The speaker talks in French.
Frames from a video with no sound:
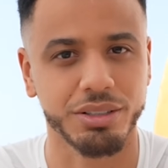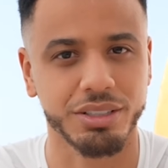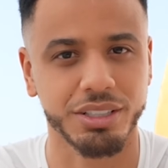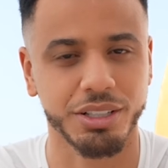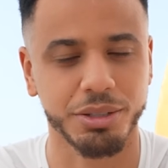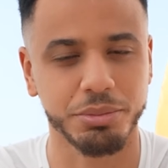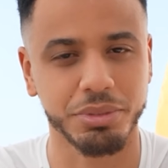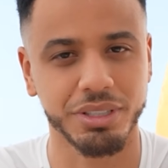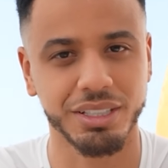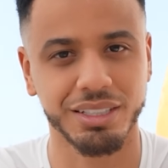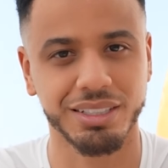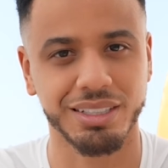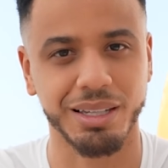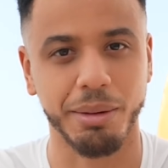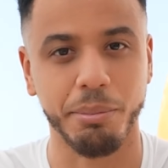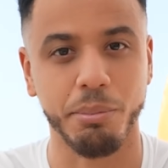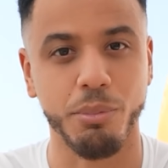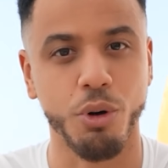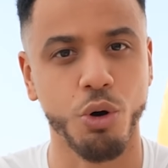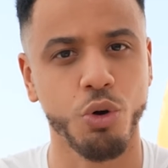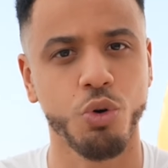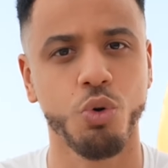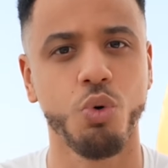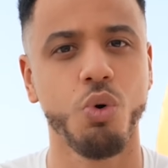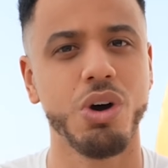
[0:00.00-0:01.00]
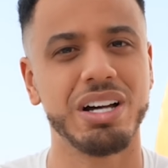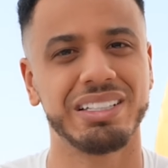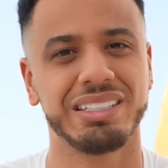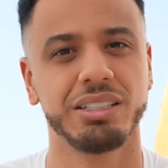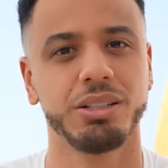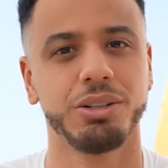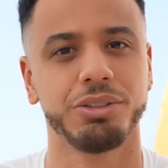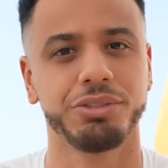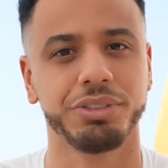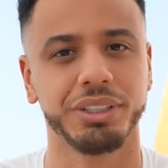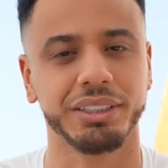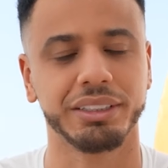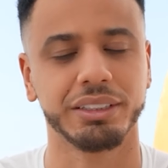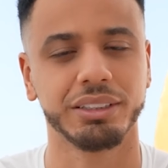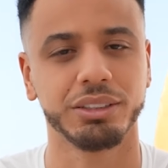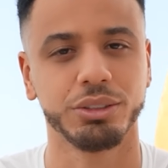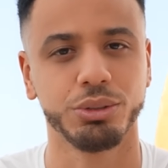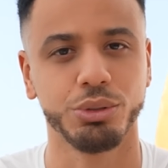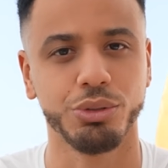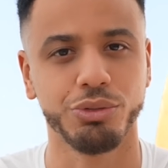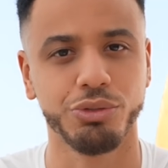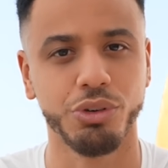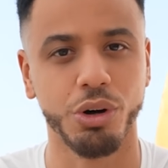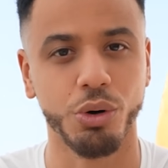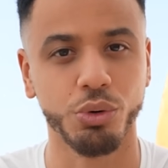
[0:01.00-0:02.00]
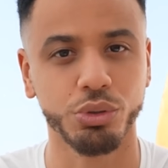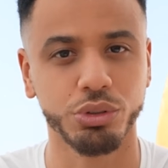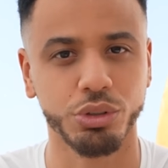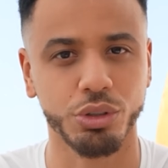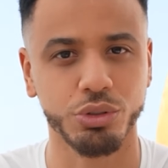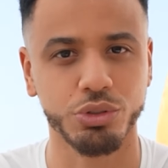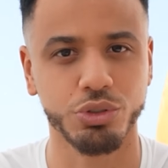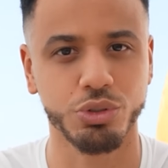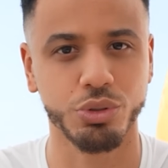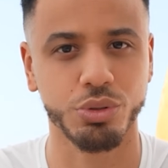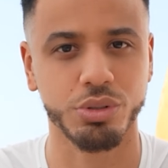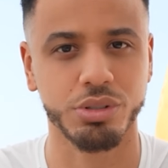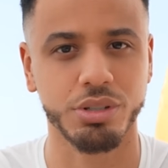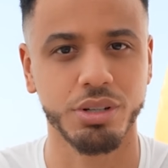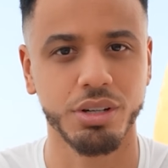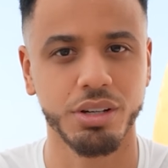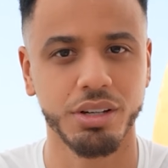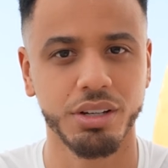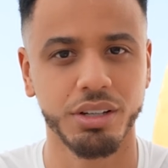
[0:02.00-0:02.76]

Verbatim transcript: C'est comme si ça m'angoissait en fait de voir autant de choses.